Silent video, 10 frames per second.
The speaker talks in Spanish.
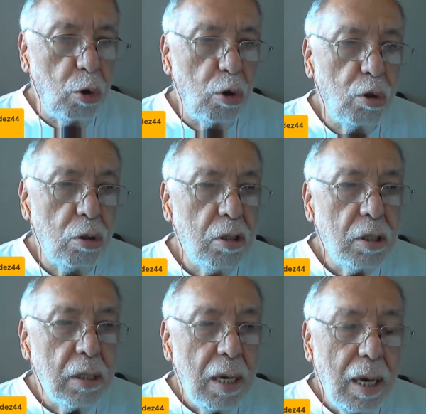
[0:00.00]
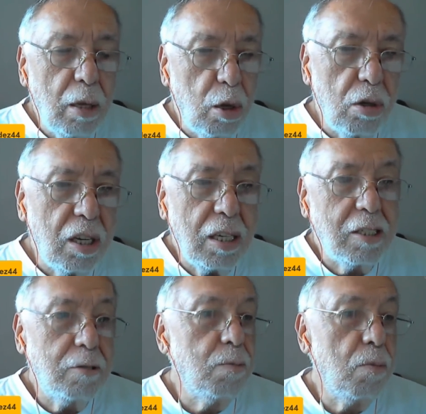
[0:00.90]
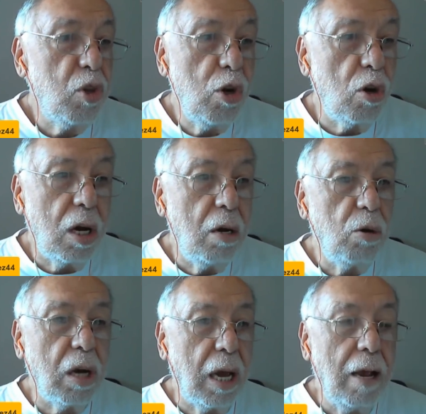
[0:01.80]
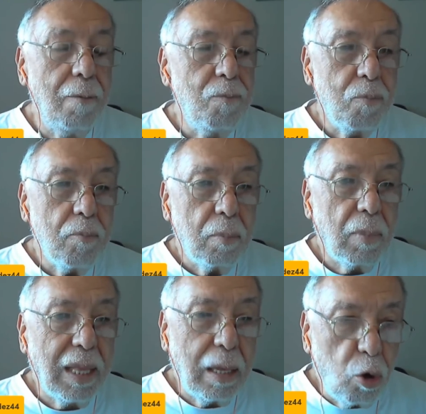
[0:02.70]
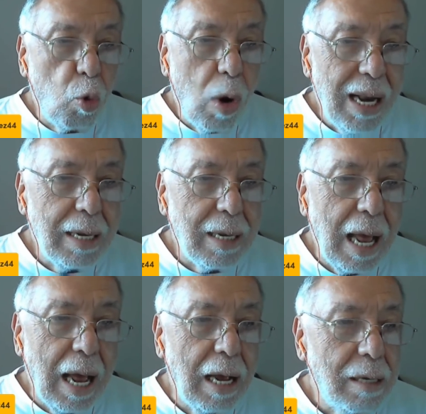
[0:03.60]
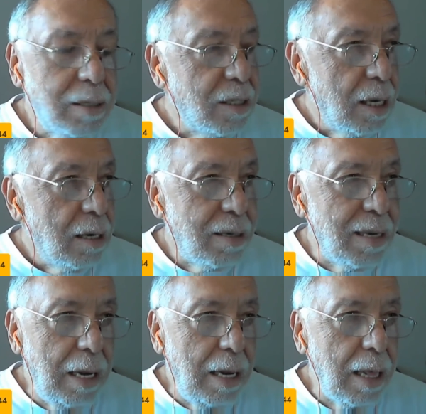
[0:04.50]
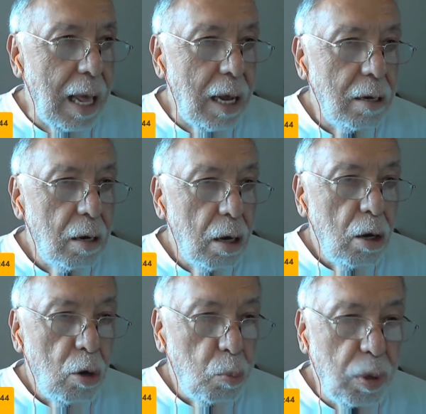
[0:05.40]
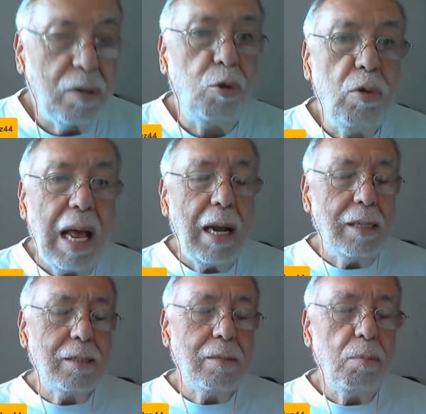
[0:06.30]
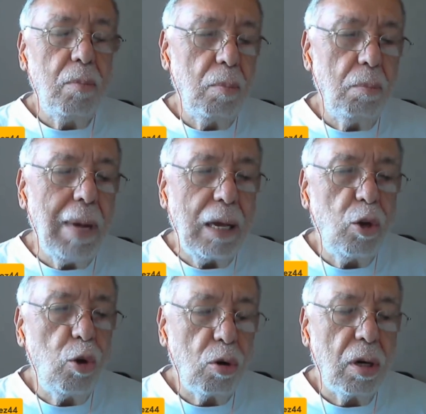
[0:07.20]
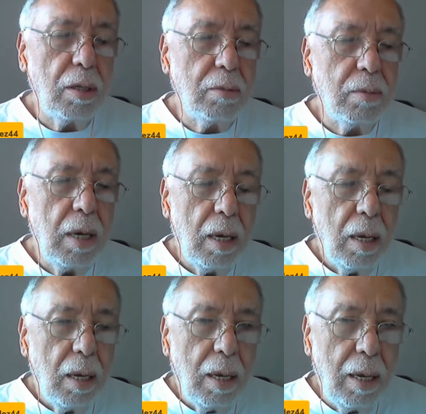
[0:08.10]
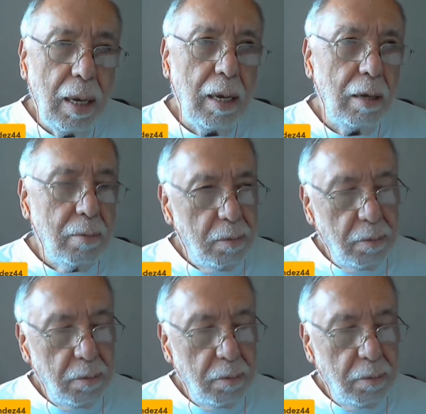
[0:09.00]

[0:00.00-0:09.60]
todo. Entonces, ah. yo creo que, ¿cuál es la salida? Pues una mayor eh,